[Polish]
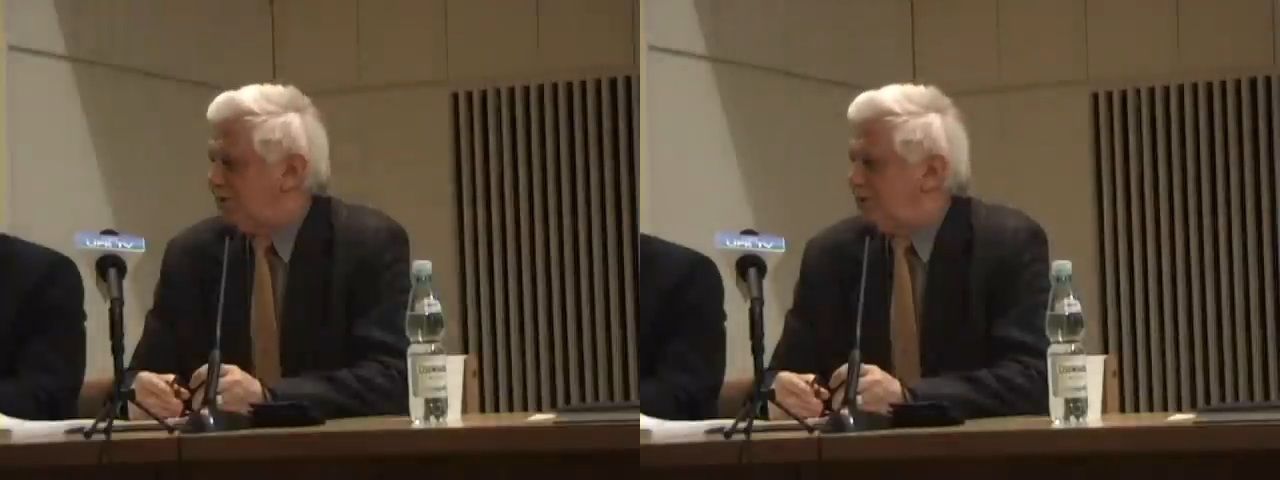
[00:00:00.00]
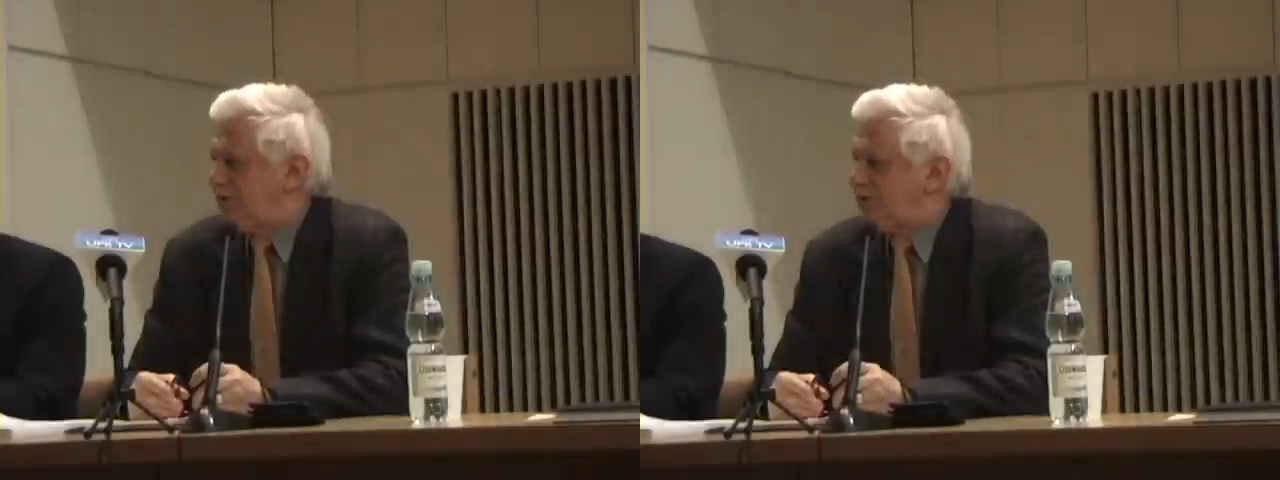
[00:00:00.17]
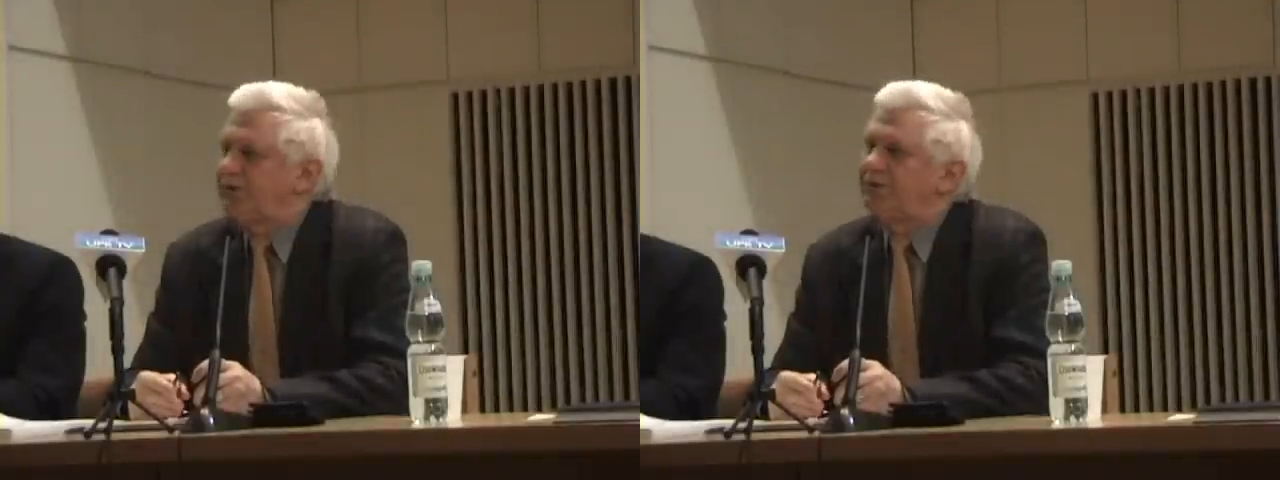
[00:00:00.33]
To
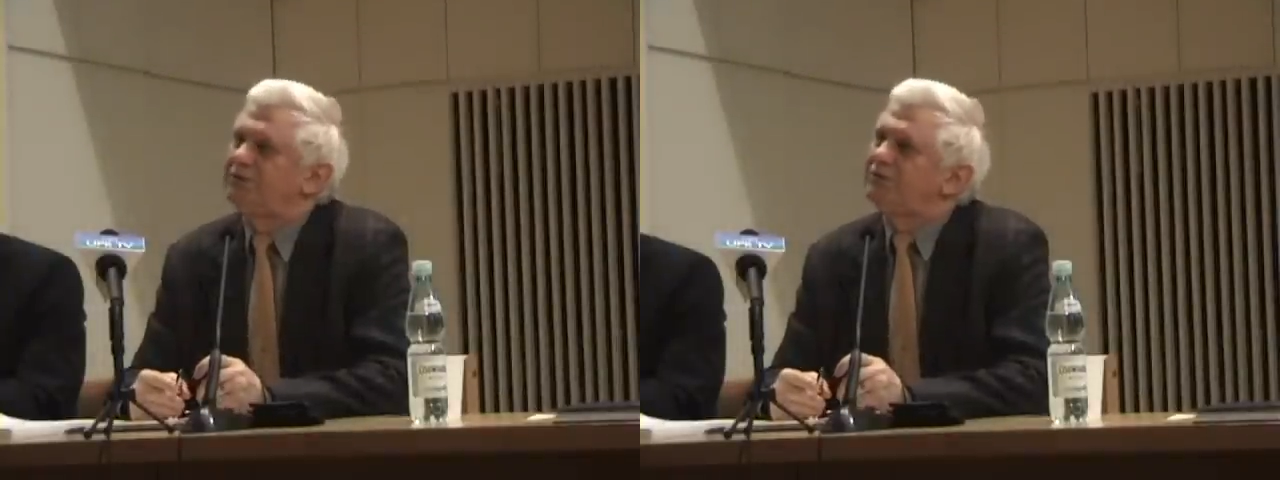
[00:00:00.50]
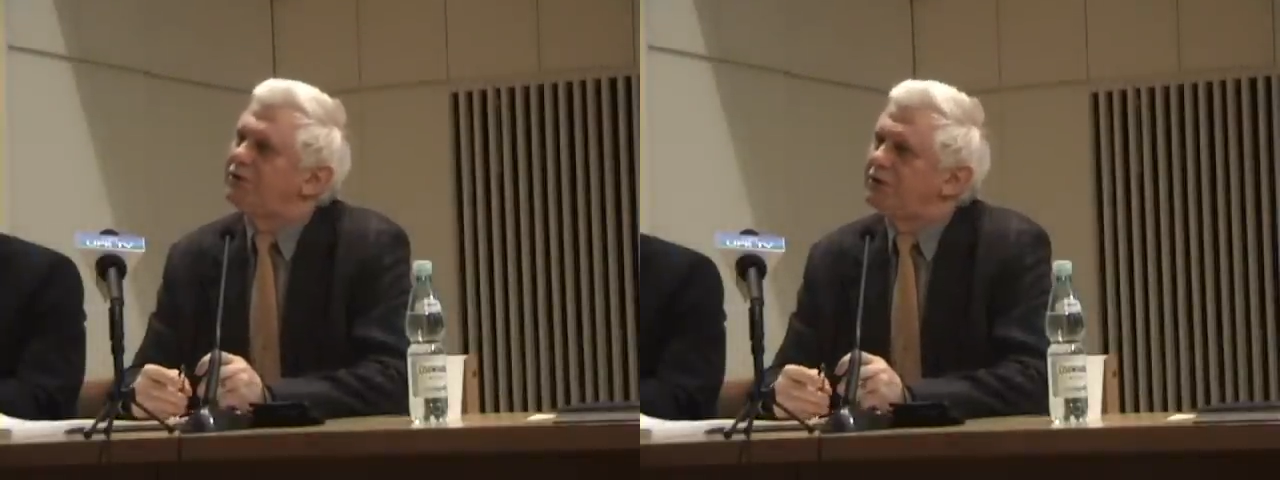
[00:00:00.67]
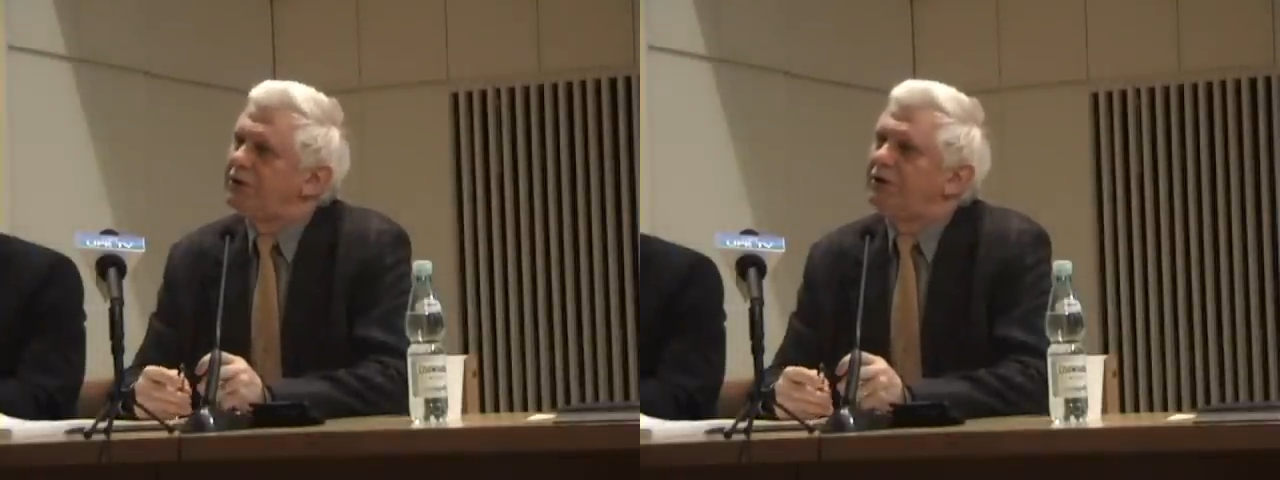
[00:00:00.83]
jest to,
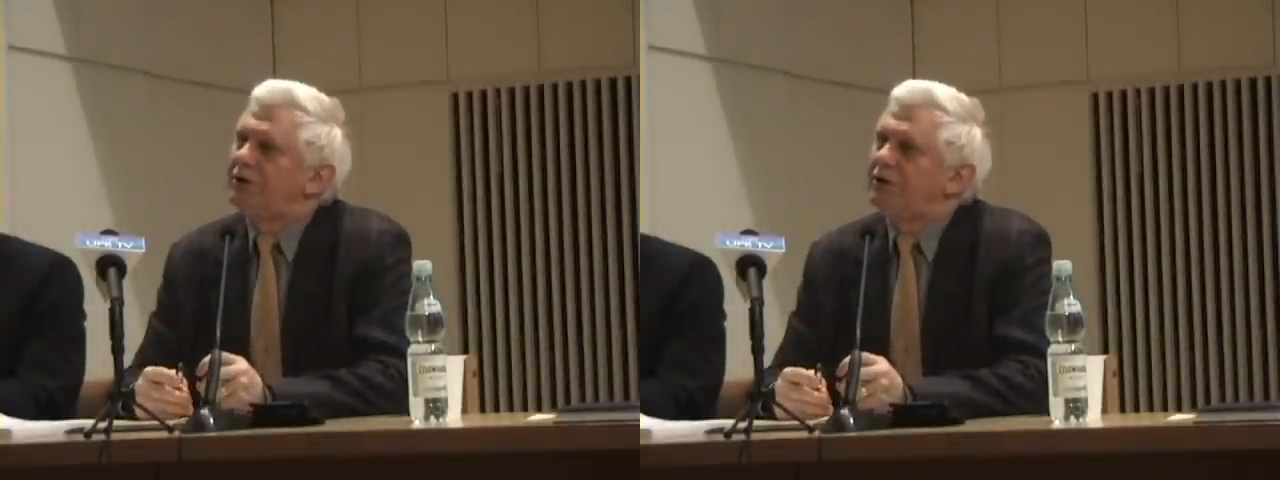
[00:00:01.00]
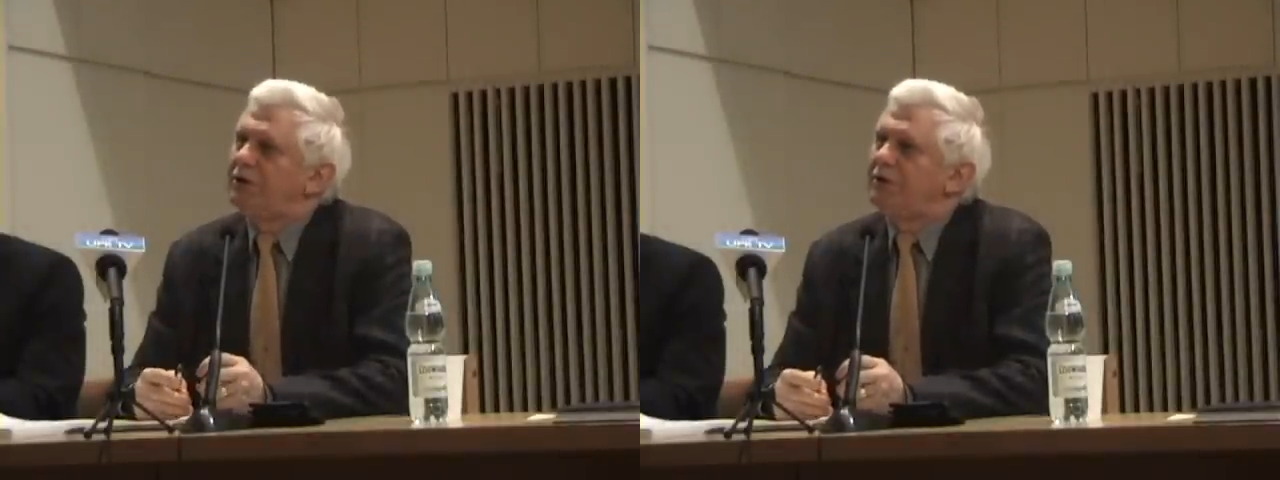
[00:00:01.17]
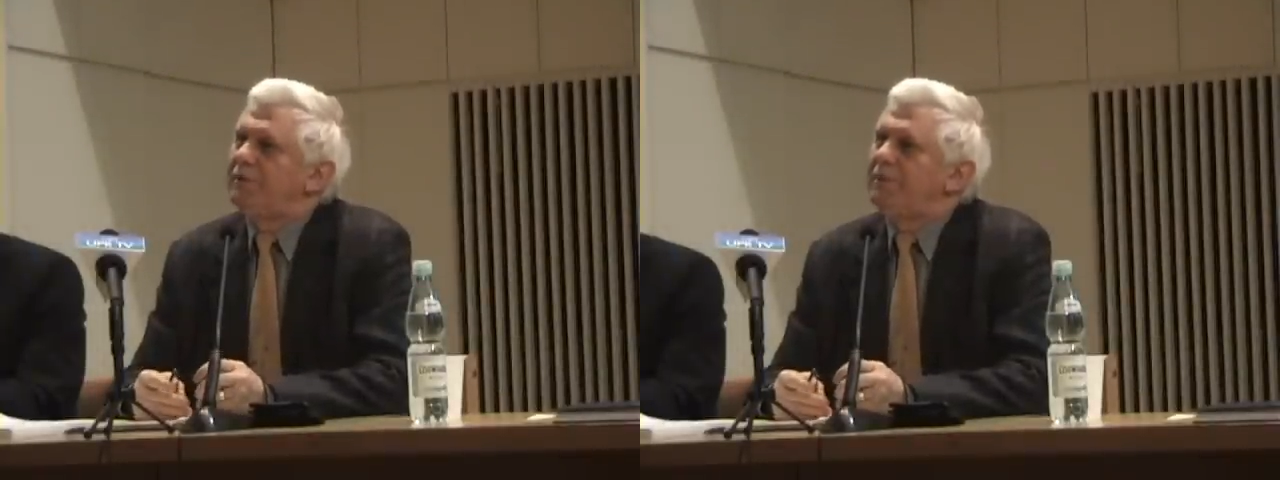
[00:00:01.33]
to... jest
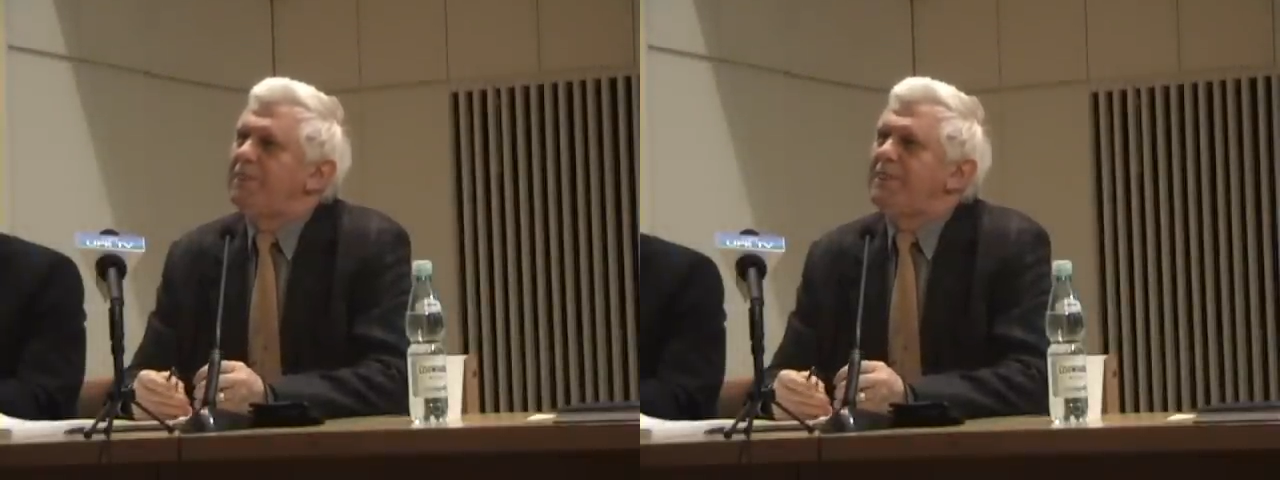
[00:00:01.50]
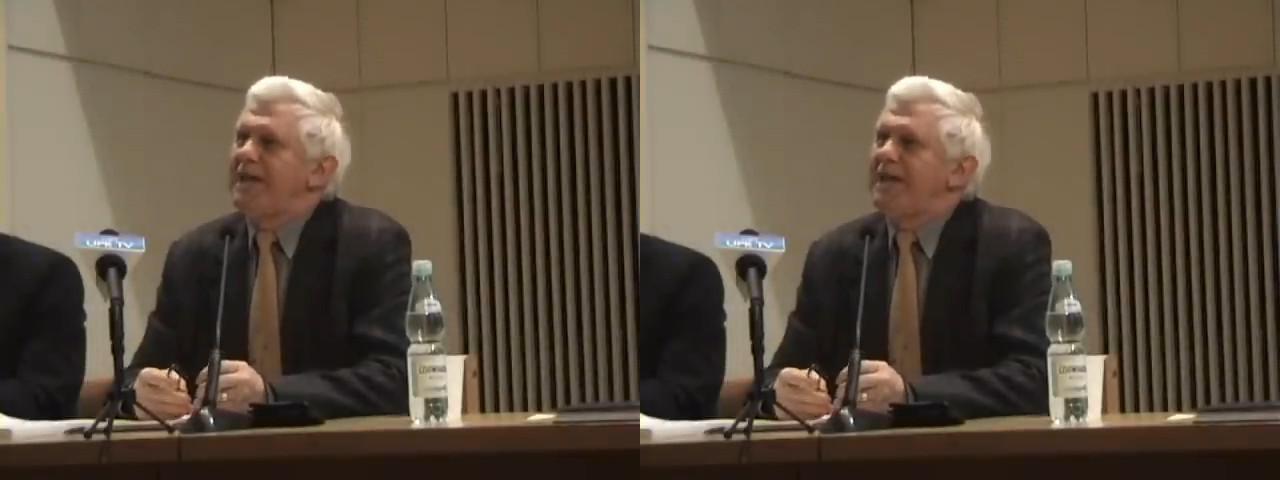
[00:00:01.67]
doskonały.